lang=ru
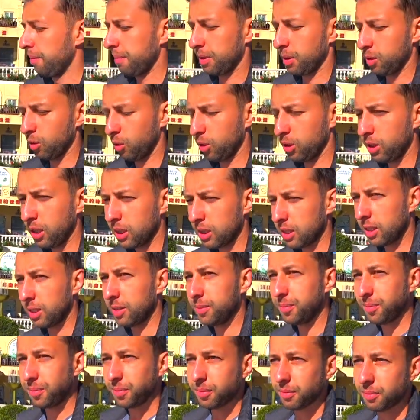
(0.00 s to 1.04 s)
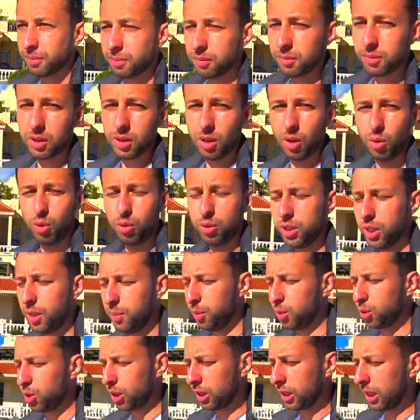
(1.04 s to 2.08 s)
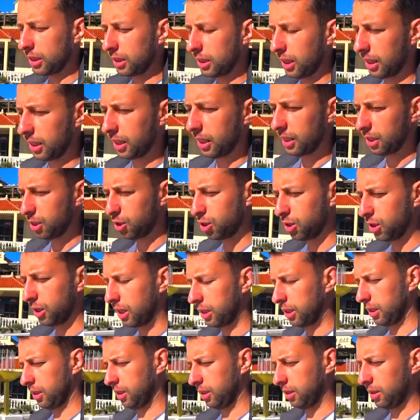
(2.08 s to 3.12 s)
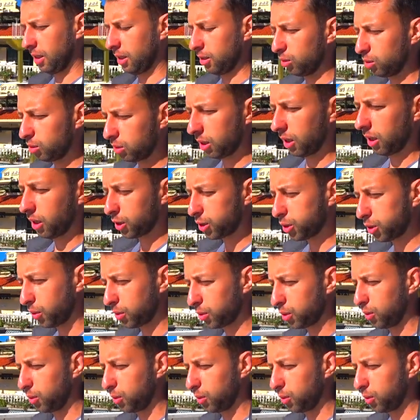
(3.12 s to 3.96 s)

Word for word: Но если у а людей бюджет как-то ограничен и хотят отдохнуть хорошо,